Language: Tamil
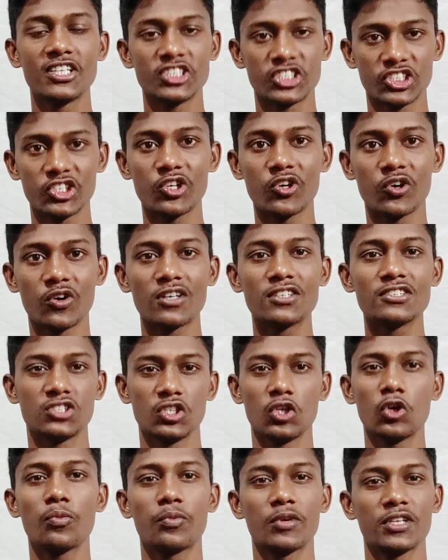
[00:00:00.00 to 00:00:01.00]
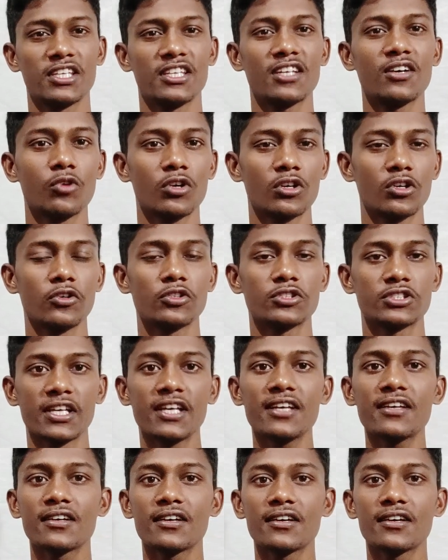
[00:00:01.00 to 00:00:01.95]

ஜியோ ஜியோ பற்றி தான் ஒரு நியூஸு